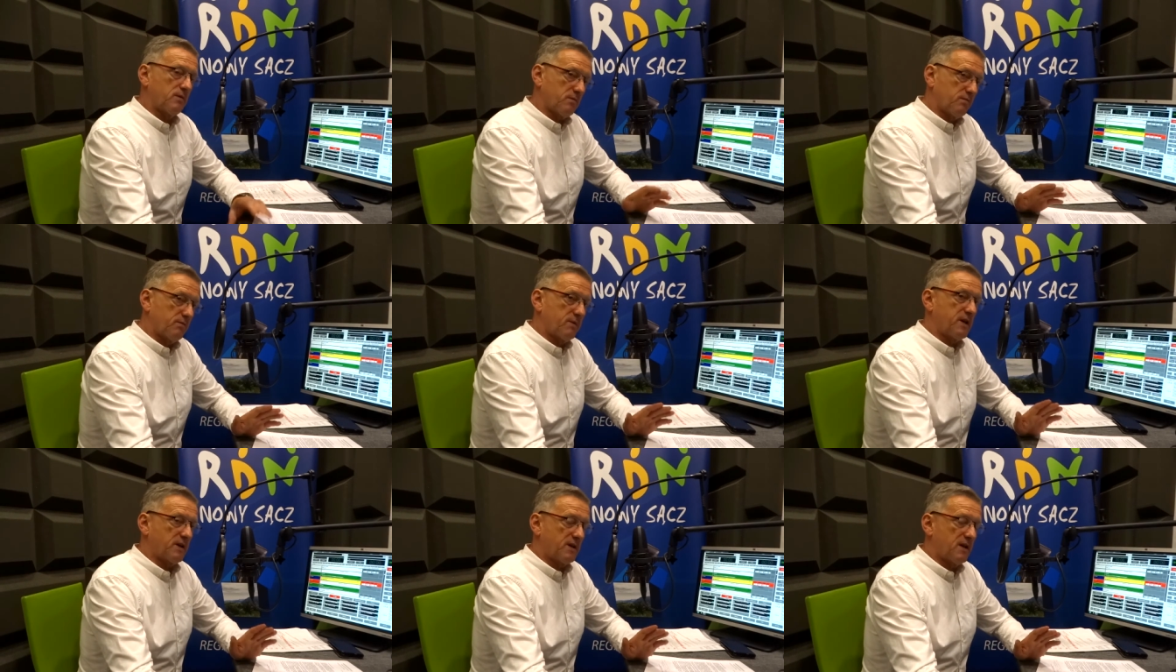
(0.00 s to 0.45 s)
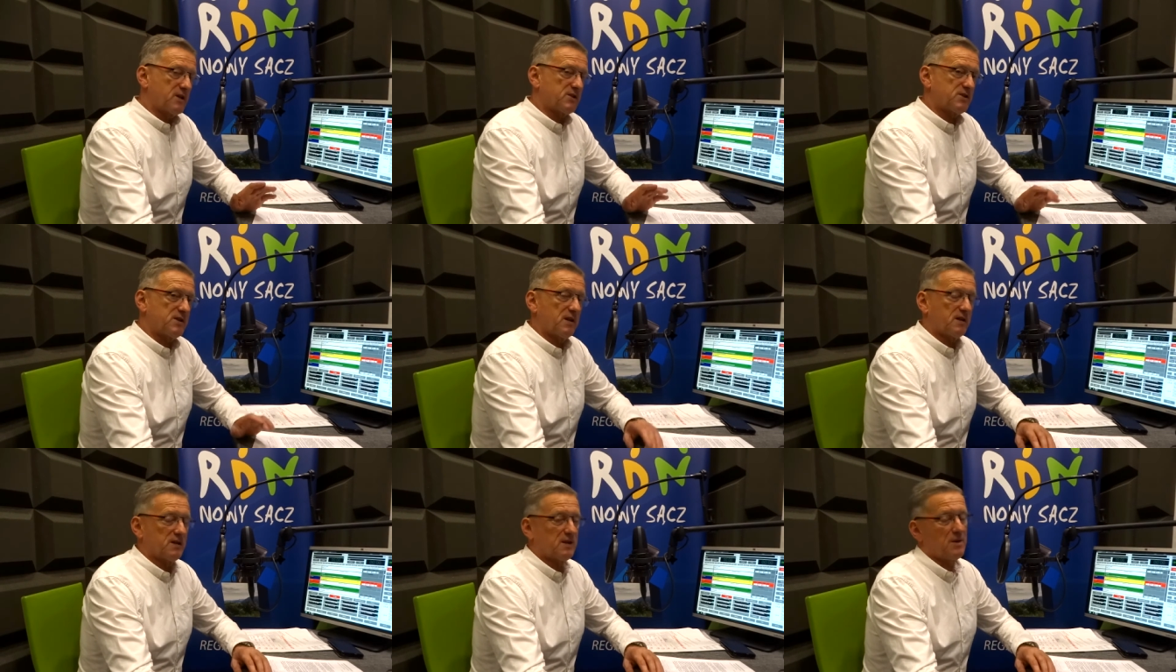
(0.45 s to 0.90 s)

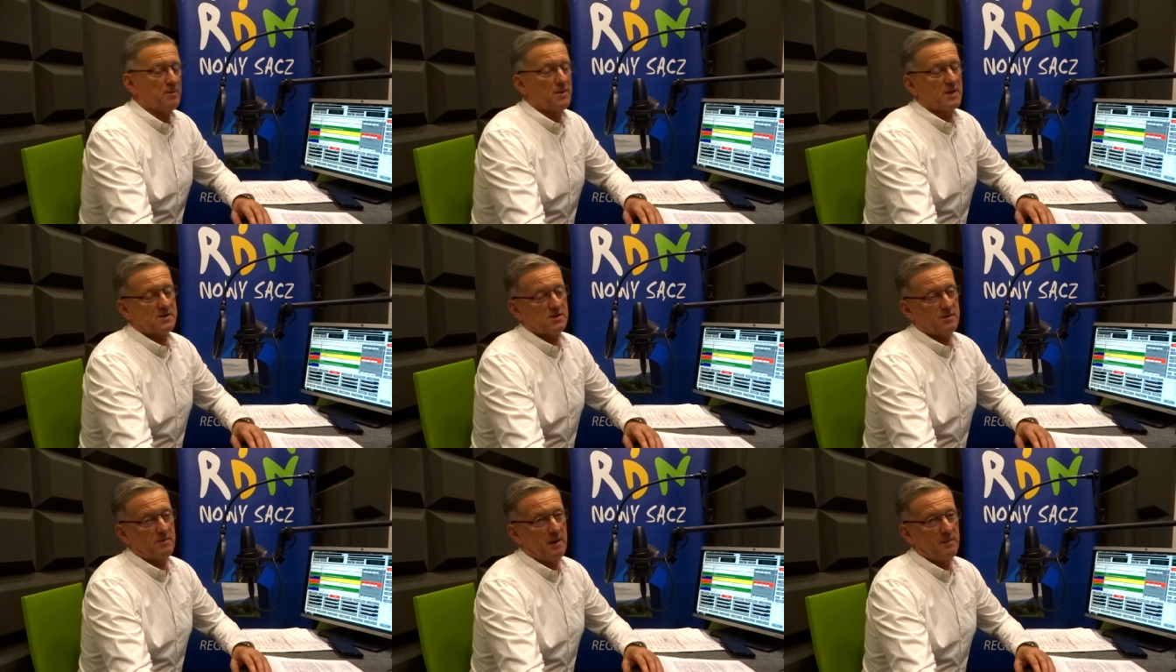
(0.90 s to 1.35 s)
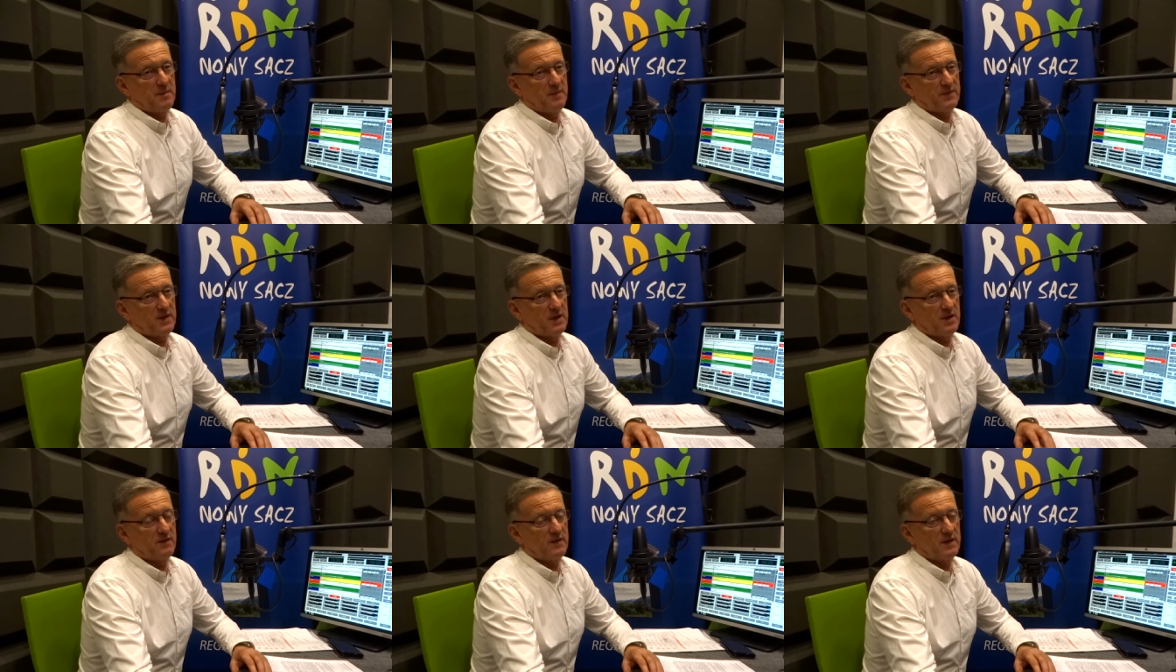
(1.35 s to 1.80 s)
11 lat temu, a co mamy w
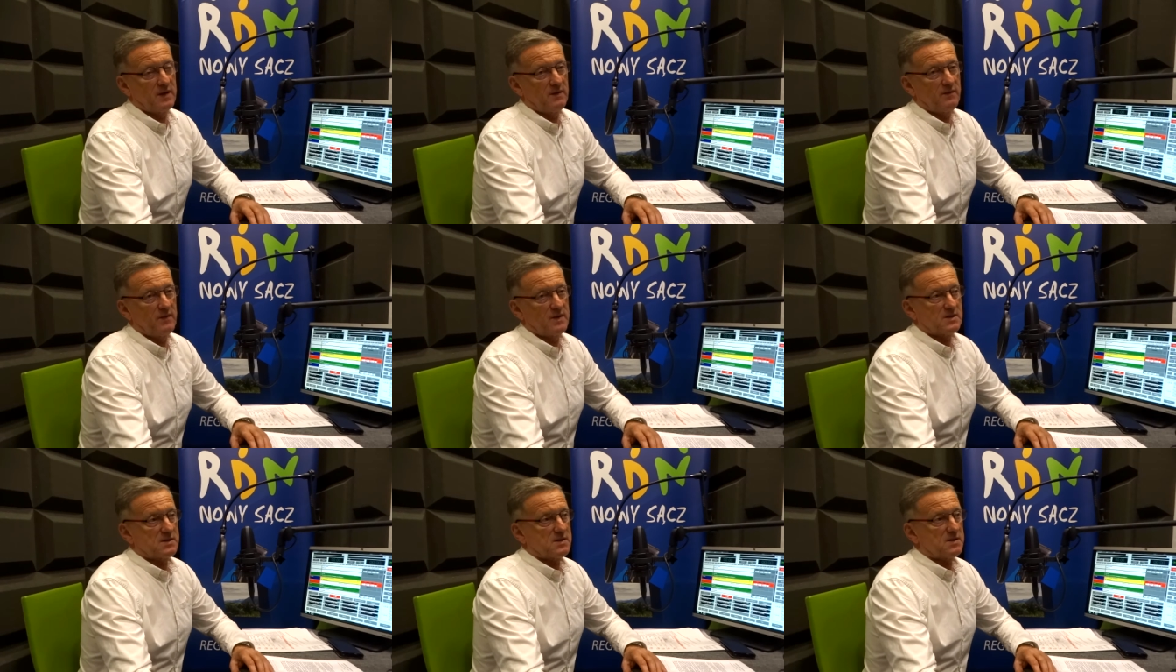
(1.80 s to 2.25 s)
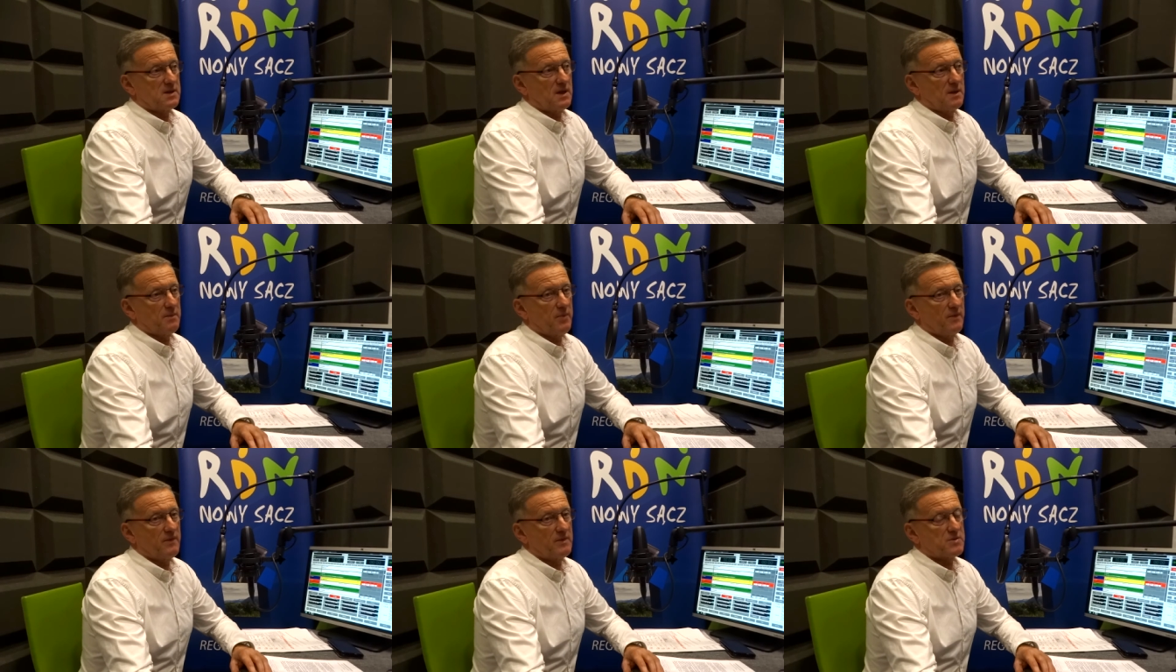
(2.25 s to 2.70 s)
tej chwili, mm. więc
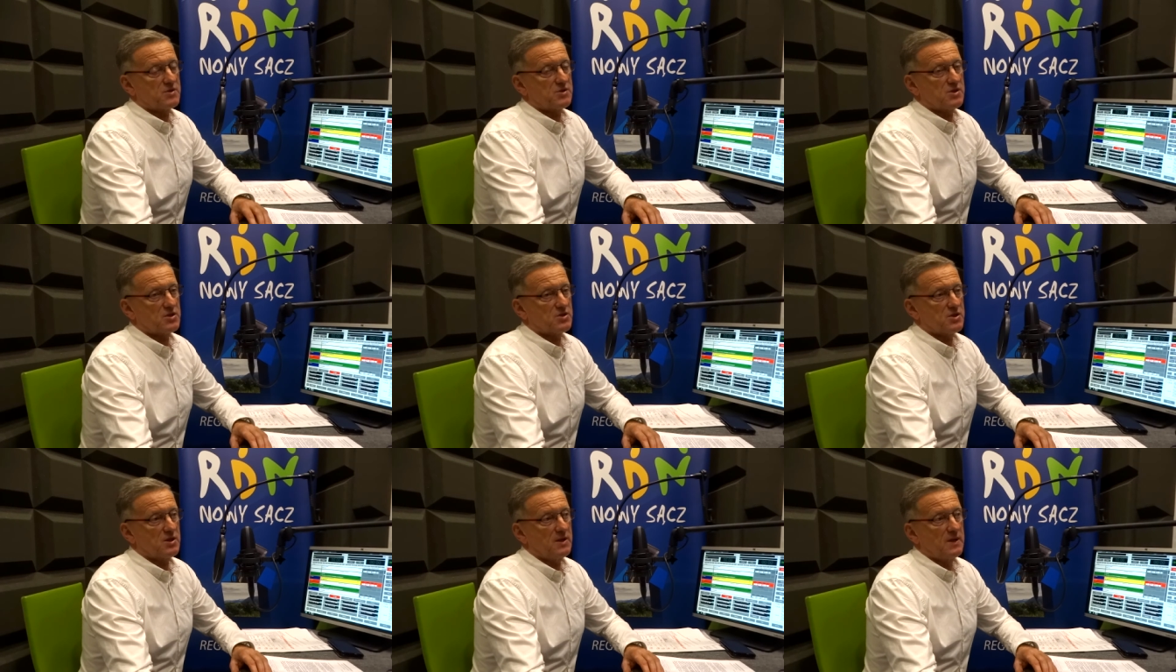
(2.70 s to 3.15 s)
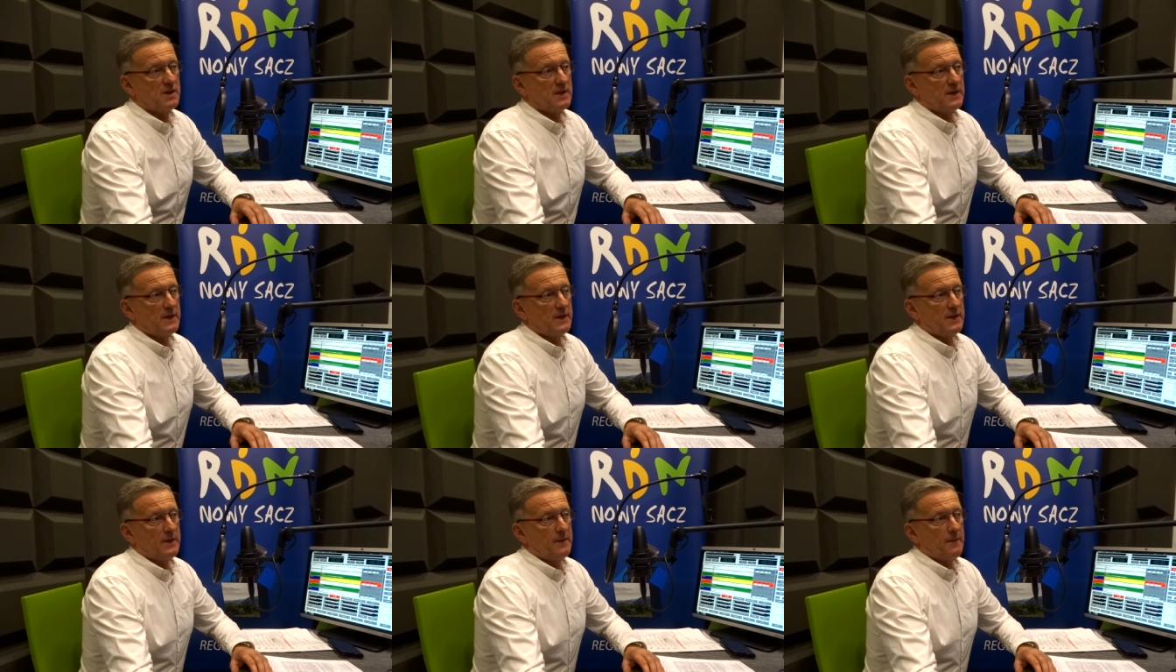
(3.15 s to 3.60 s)
ja powiem szczerze,
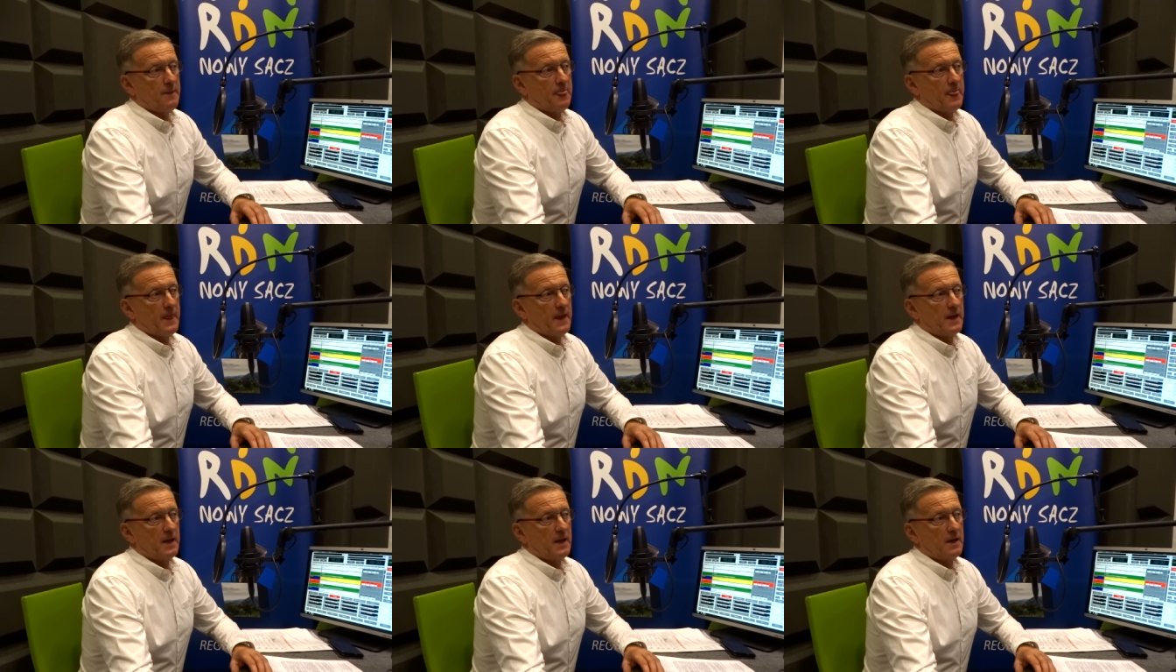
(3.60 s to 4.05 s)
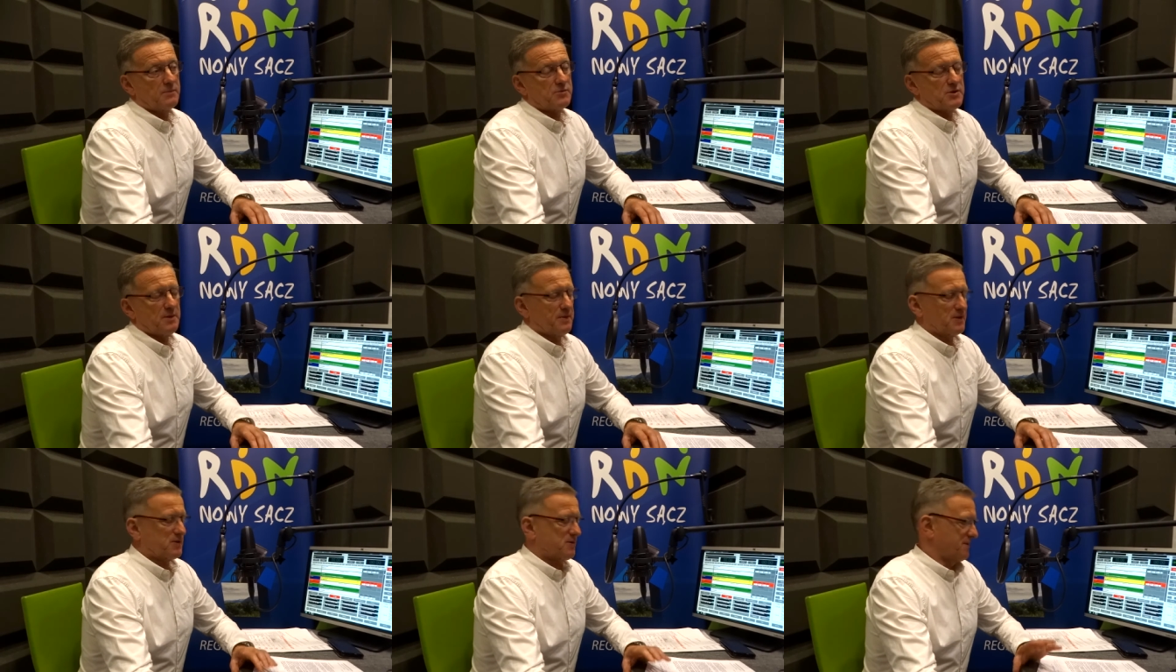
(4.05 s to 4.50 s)

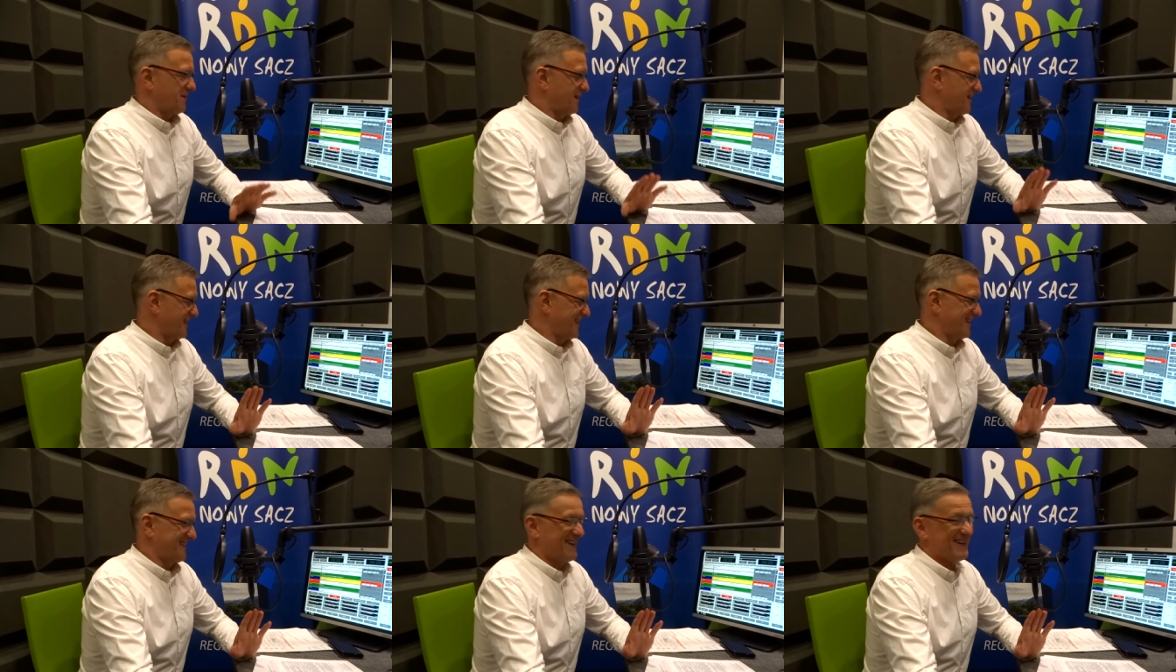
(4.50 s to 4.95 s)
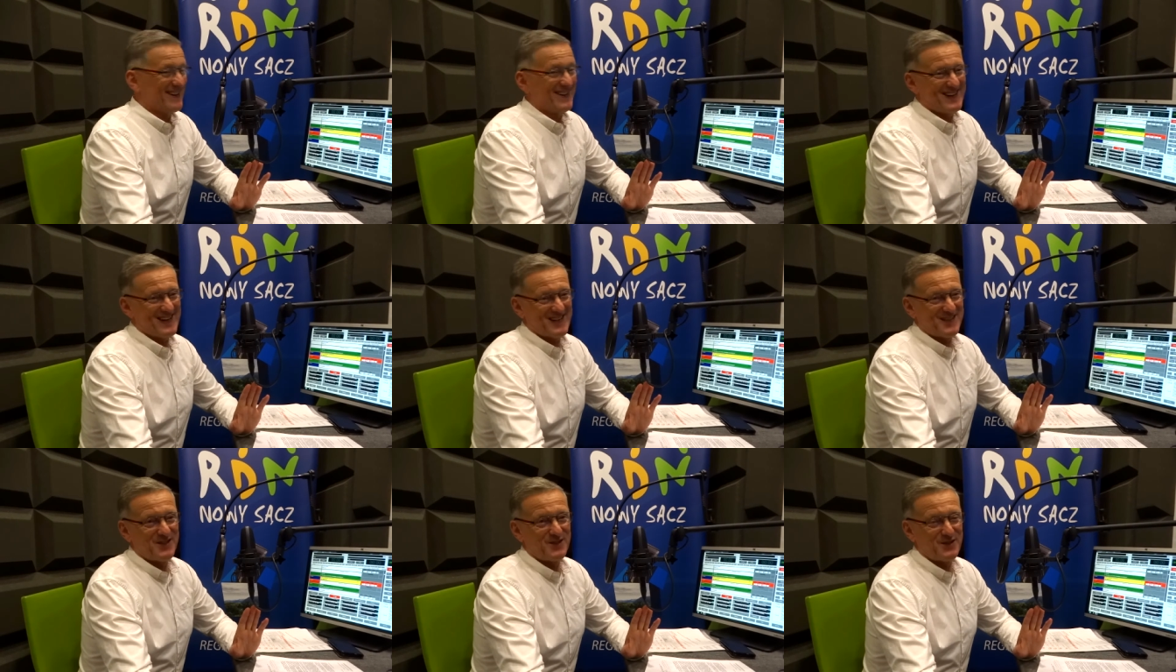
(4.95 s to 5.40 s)
przepraszam, 11,